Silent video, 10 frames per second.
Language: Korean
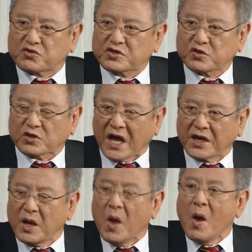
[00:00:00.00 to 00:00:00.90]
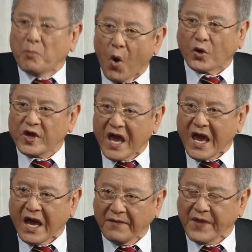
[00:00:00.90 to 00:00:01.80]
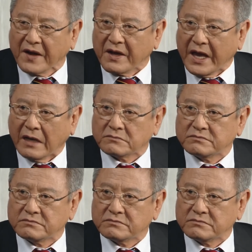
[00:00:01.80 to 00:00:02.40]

주식도 당연히 포기해야 한다는 거야.